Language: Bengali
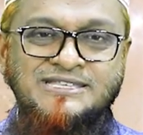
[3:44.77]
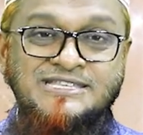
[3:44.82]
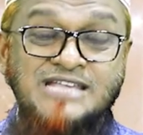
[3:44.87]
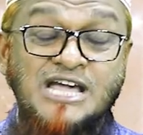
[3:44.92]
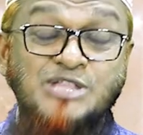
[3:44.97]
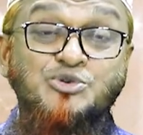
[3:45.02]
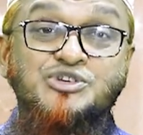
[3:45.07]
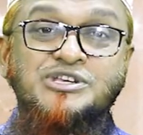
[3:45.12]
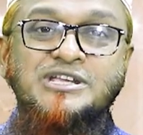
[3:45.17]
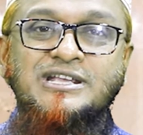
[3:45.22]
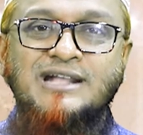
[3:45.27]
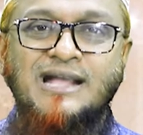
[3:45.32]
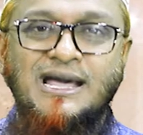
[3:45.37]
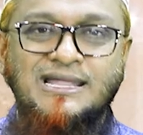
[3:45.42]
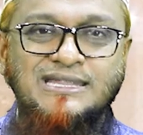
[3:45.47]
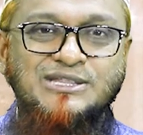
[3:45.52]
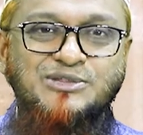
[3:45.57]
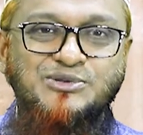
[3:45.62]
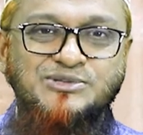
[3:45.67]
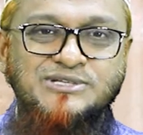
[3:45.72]
জাদু
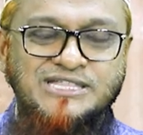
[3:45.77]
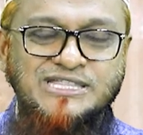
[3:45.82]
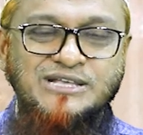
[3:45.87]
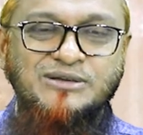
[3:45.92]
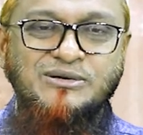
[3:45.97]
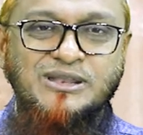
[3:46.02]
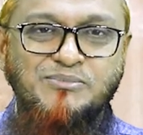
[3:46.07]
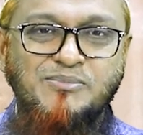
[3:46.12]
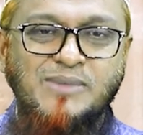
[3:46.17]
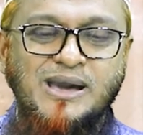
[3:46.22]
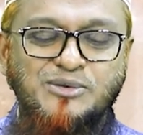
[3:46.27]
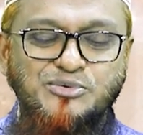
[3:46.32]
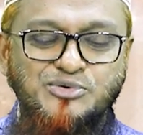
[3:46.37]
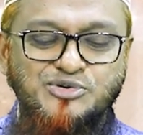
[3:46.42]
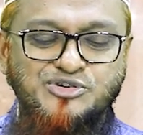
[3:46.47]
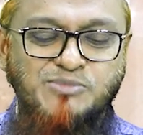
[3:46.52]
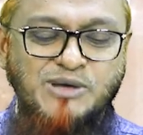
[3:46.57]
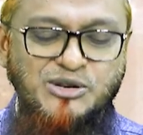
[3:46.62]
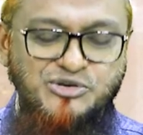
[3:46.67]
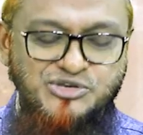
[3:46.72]
শিক্ষা দিত যাতে করে
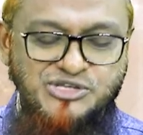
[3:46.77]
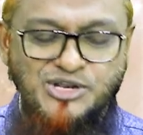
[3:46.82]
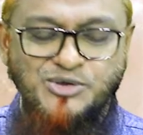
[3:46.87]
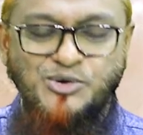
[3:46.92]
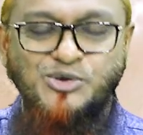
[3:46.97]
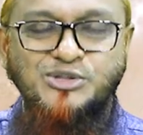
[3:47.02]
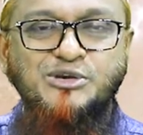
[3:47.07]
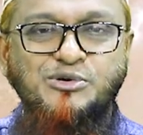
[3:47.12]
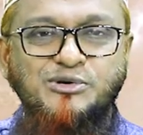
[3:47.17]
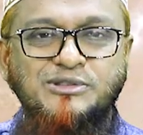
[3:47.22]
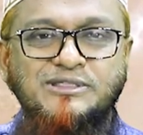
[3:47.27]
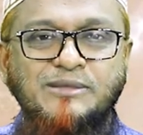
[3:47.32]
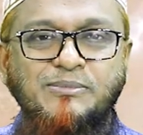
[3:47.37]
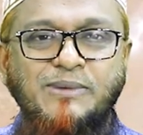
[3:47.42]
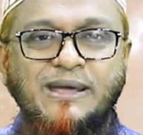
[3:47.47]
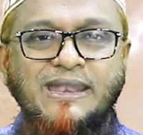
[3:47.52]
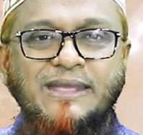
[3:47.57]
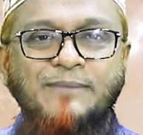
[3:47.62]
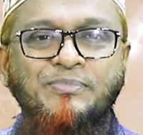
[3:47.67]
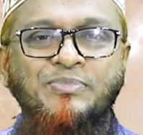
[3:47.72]
মানুষ মানুষের ক্ষতি করতে
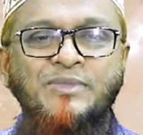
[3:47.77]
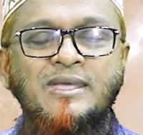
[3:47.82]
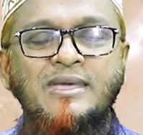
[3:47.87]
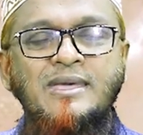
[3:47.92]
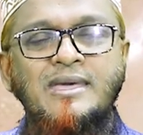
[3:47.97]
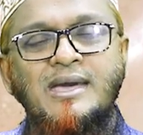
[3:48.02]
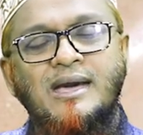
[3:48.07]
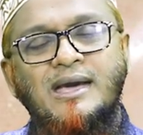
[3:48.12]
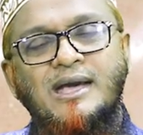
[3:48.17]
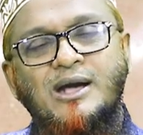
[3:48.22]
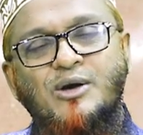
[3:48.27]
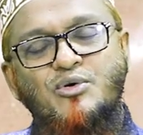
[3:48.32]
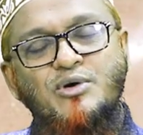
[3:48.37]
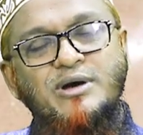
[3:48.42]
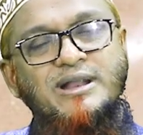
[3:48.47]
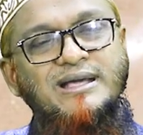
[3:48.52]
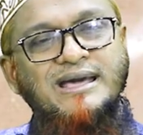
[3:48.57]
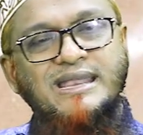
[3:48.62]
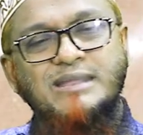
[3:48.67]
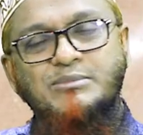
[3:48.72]
পারে
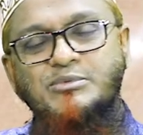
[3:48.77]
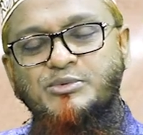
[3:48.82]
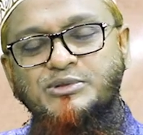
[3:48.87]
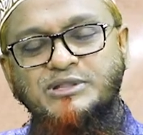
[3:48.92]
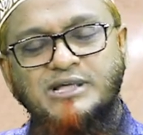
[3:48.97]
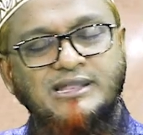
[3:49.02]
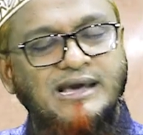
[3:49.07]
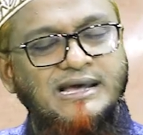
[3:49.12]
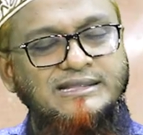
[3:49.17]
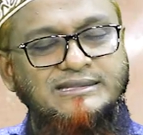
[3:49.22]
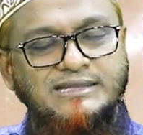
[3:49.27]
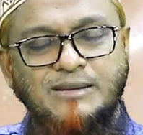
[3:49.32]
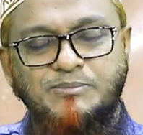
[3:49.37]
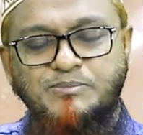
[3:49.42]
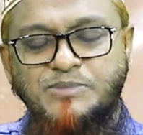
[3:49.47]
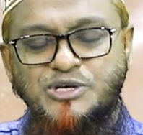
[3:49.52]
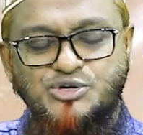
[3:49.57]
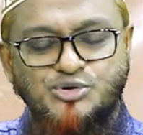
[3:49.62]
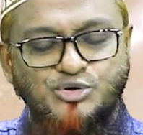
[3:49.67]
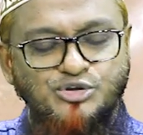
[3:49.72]
কোরআনে কারিমের মধ্যে আল্লাহ তারা
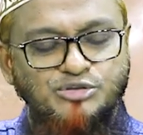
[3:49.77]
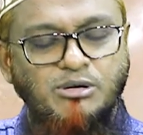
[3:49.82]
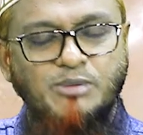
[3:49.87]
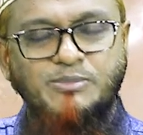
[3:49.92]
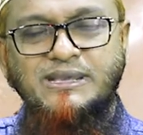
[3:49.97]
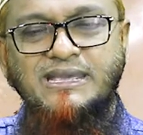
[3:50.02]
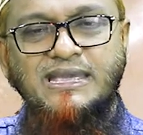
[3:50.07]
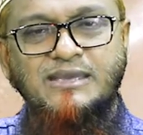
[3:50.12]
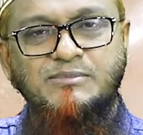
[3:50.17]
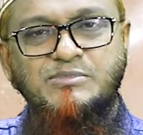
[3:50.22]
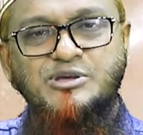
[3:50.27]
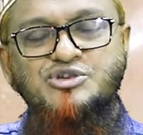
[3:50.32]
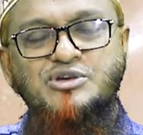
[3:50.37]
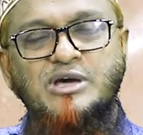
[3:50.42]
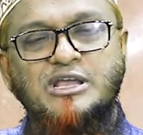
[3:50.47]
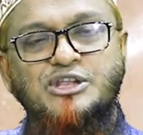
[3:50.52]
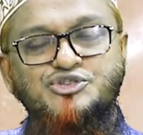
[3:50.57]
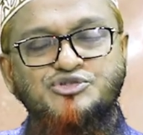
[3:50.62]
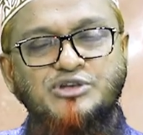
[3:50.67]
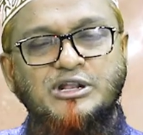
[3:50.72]
বিশদভাবে এই
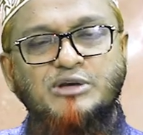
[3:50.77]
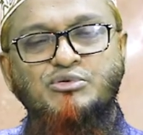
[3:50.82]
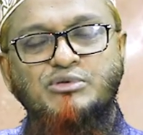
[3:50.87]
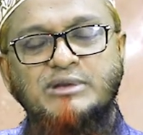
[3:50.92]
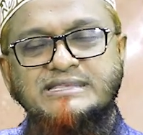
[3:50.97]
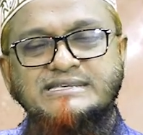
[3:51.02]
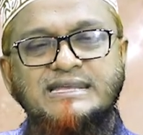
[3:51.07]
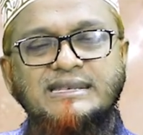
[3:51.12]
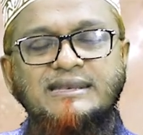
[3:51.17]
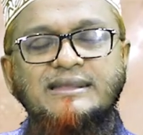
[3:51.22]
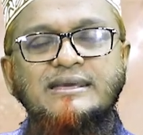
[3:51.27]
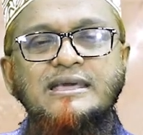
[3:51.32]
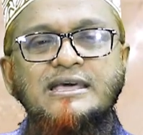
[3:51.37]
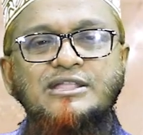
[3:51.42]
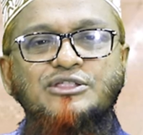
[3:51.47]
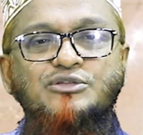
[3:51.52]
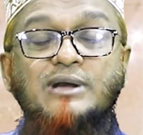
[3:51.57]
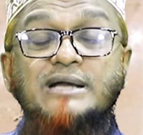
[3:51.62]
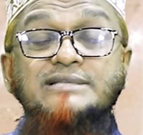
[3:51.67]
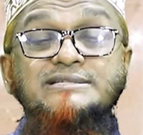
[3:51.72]
বিষয়ে আলোচনা করেছেন
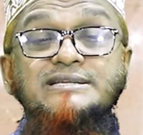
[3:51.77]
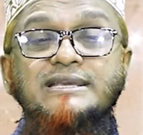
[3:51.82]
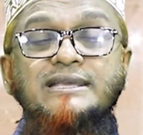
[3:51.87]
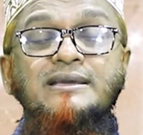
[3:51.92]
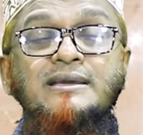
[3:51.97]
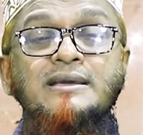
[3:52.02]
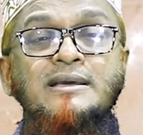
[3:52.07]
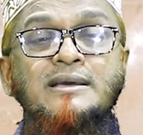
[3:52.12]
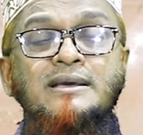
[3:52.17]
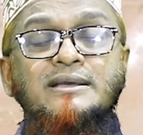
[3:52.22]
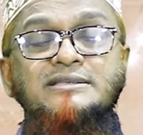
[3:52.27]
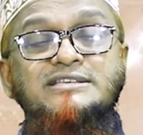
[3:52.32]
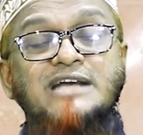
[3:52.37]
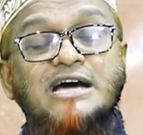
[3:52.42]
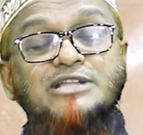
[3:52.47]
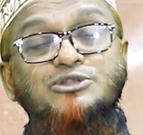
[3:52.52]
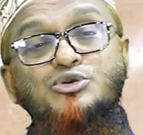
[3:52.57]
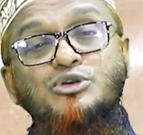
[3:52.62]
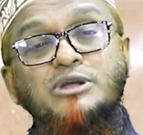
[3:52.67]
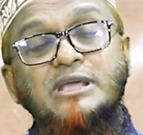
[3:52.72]
তো কাজেই
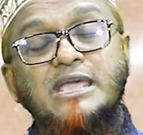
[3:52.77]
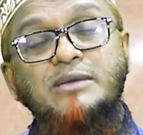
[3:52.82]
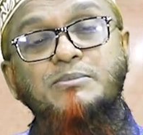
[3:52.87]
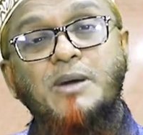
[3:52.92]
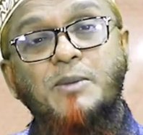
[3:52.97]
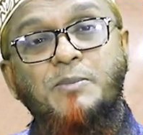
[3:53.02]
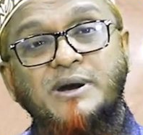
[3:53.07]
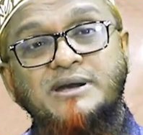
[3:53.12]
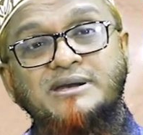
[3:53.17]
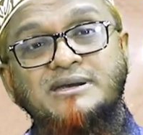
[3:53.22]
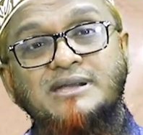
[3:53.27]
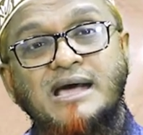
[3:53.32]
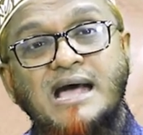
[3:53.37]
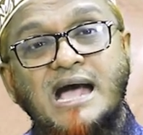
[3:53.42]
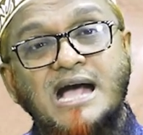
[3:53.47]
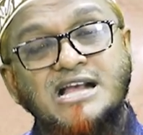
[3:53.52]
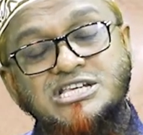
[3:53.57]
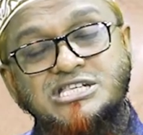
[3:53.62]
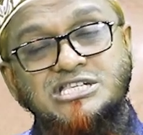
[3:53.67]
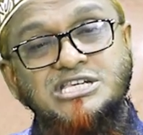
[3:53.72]
জাদুর এই ব্যাপারটা
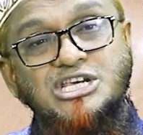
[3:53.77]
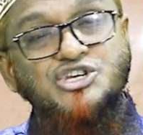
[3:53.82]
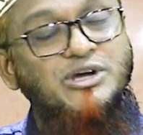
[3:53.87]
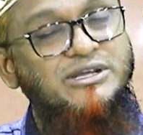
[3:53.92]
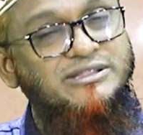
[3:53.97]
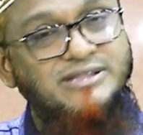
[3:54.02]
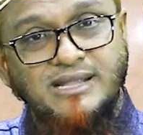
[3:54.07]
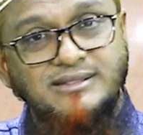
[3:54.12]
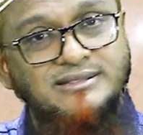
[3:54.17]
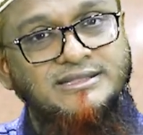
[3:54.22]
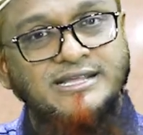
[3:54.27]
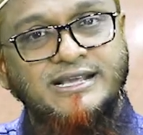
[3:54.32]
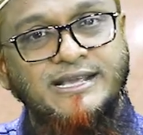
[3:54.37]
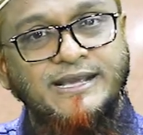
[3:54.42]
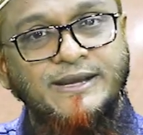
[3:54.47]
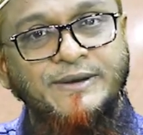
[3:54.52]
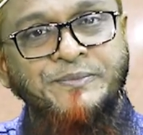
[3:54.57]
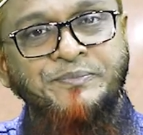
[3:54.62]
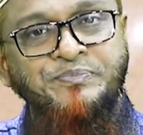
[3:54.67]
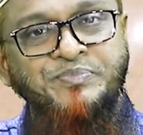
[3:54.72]
আসছে শয়তান
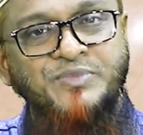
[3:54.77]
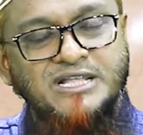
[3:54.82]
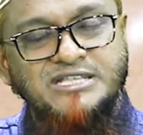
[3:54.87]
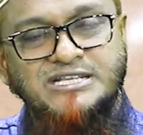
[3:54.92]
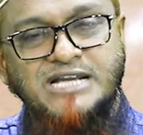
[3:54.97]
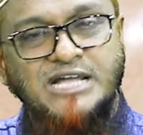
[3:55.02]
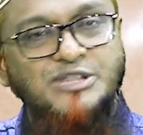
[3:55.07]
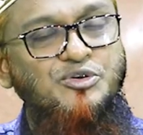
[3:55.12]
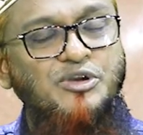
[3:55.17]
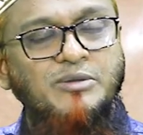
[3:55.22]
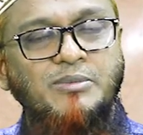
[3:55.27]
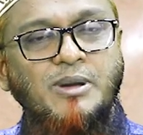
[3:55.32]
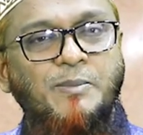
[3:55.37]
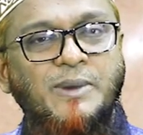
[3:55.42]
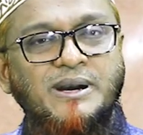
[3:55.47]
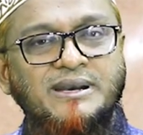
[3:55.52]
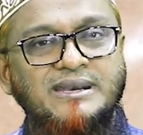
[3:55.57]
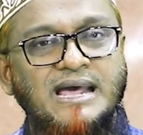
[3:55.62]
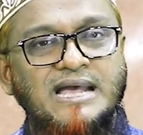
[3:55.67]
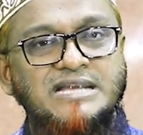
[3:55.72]
থেকে জাদুর এই
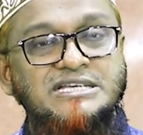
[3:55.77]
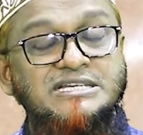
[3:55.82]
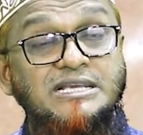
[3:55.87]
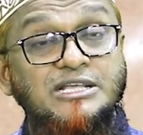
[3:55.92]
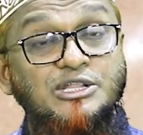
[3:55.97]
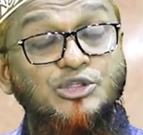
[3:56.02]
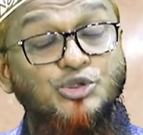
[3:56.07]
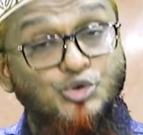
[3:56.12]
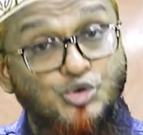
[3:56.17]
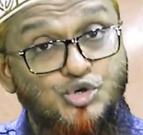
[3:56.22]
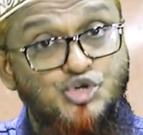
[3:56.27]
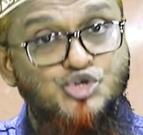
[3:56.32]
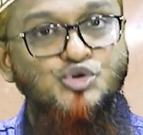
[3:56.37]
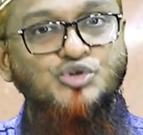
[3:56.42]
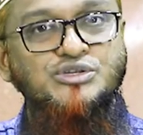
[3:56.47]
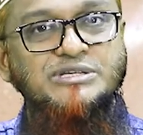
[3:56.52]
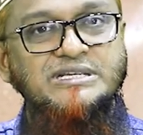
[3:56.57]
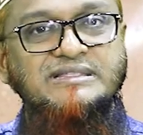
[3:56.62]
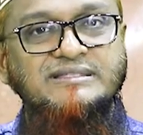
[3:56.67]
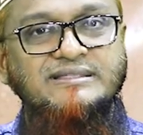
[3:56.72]
ব্যাপারটা আসে দুষ্ট
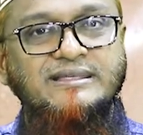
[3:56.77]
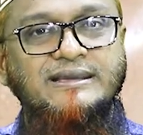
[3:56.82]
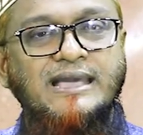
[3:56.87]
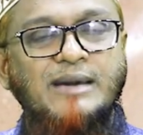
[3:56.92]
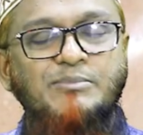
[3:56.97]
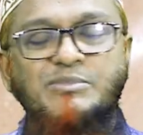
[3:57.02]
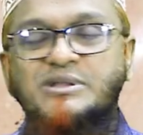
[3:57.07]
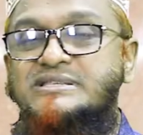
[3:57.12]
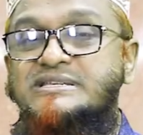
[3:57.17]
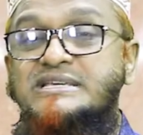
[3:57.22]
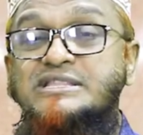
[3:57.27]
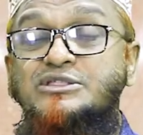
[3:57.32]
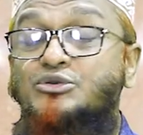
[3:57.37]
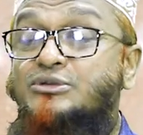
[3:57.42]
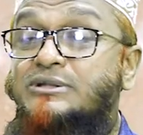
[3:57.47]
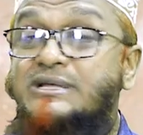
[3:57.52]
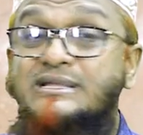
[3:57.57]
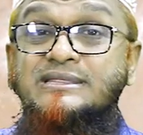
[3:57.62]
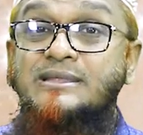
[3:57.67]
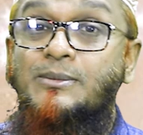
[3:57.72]
জিন থেকে আমরা জিন
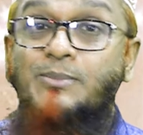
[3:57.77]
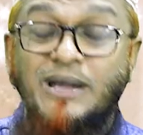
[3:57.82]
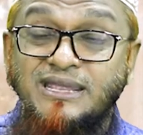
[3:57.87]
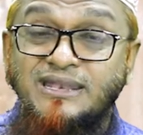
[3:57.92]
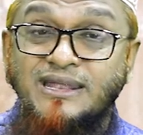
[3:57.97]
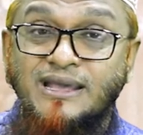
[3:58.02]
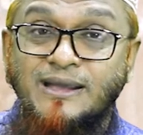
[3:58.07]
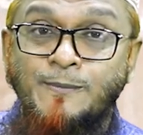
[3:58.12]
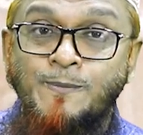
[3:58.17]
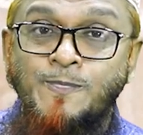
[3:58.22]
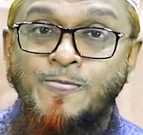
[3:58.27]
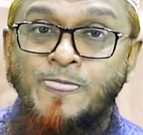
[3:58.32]
তো দেখতে পাই না